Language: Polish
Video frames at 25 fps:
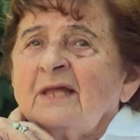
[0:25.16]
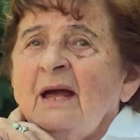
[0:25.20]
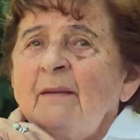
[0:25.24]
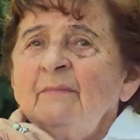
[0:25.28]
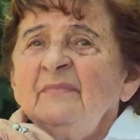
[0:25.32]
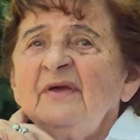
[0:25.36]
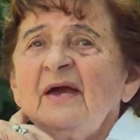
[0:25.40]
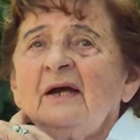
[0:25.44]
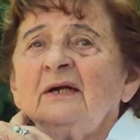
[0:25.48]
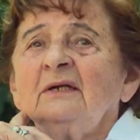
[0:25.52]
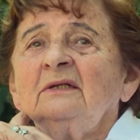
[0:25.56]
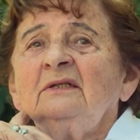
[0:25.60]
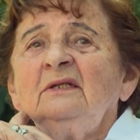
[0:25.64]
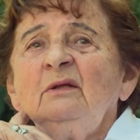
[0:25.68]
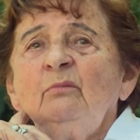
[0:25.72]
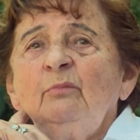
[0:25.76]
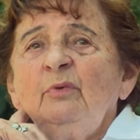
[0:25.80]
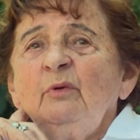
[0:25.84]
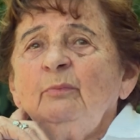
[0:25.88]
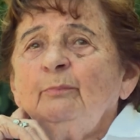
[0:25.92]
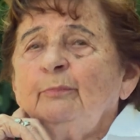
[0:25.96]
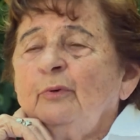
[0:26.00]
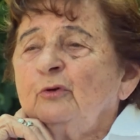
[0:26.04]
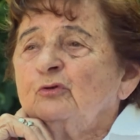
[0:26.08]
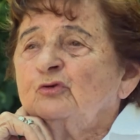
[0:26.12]
Tam jak
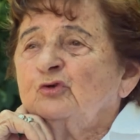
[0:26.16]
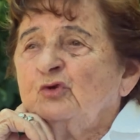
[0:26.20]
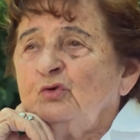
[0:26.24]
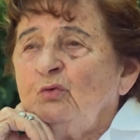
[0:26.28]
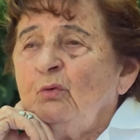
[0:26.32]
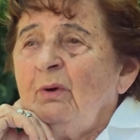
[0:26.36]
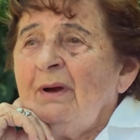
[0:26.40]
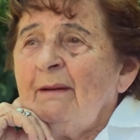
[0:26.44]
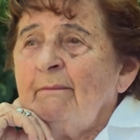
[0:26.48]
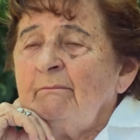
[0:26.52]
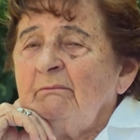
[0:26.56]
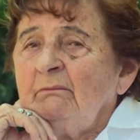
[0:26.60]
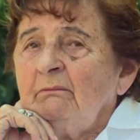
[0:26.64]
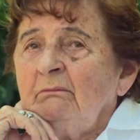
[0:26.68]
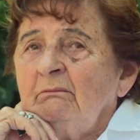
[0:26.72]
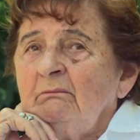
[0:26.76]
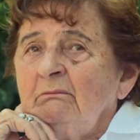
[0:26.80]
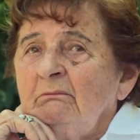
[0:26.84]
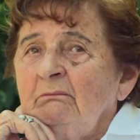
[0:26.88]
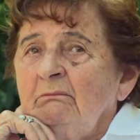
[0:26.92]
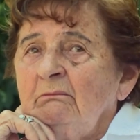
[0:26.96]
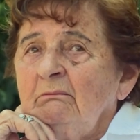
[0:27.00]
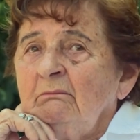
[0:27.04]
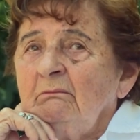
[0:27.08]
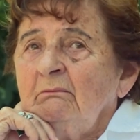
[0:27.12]
gdyby poczułam
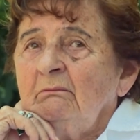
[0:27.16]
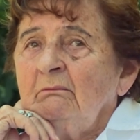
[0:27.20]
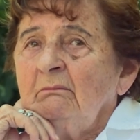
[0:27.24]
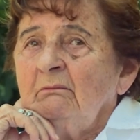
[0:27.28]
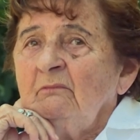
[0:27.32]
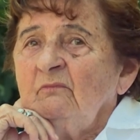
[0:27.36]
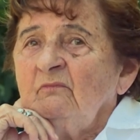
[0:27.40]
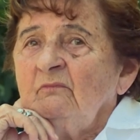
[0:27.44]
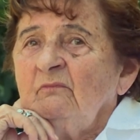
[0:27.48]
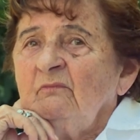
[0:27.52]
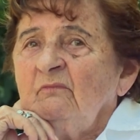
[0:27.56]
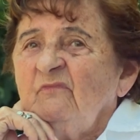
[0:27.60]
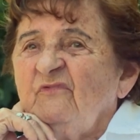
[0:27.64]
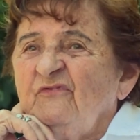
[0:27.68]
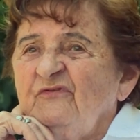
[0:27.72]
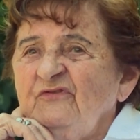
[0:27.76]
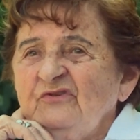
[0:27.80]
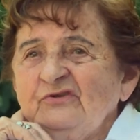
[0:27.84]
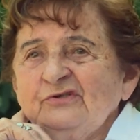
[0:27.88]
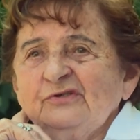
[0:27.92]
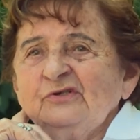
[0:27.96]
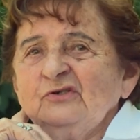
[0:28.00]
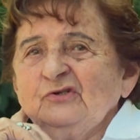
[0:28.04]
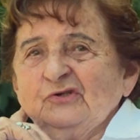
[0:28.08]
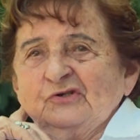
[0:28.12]

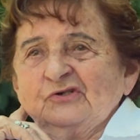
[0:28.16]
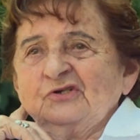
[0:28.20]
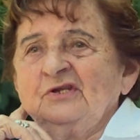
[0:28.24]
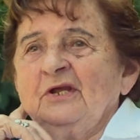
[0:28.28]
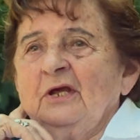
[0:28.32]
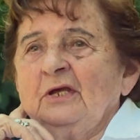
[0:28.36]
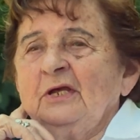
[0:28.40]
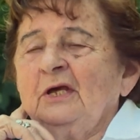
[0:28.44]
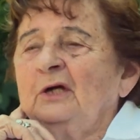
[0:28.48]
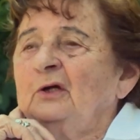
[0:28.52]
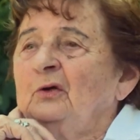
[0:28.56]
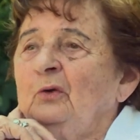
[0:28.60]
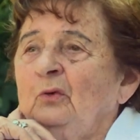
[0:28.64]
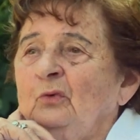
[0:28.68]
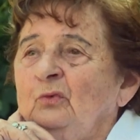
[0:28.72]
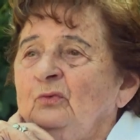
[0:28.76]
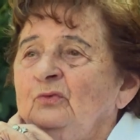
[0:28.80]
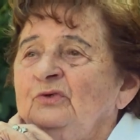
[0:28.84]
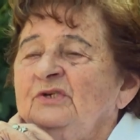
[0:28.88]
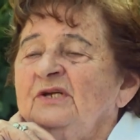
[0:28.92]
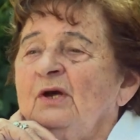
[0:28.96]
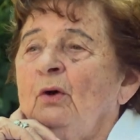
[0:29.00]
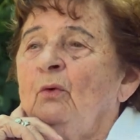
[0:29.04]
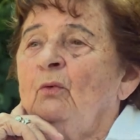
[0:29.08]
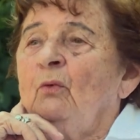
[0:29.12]
fizycznie jego
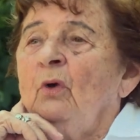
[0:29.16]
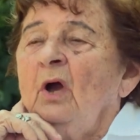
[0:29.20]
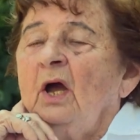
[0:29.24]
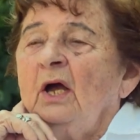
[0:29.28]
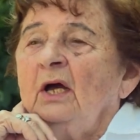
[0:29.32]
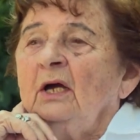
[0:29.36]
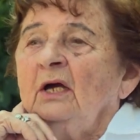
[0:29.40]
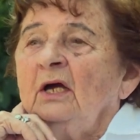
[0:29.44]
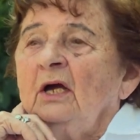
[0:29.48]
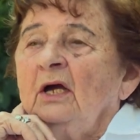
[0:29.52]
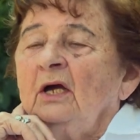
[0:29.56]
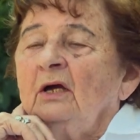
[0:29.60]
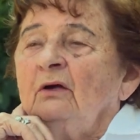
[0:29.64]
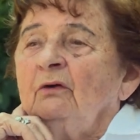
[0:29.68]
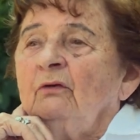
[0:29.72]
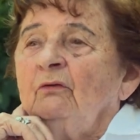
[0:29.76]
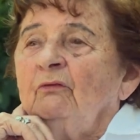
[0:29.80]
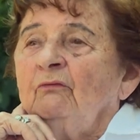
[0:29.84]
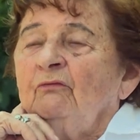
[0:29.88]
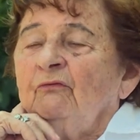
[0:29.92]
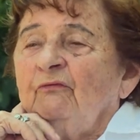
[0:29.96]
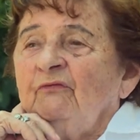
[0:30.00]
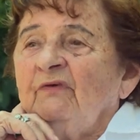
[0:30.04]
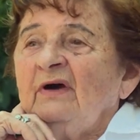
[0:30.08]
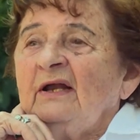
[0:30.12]
udział
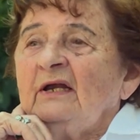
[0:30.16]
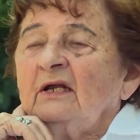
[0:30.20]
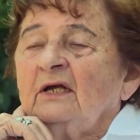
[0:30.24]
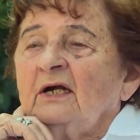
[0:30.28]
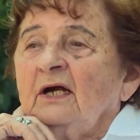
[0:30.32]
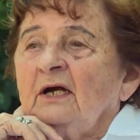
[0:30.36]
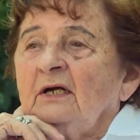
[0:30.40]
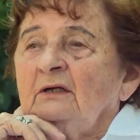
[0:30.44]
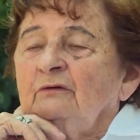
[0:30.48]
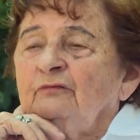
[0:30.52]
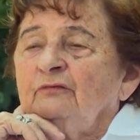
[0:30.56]
w walkach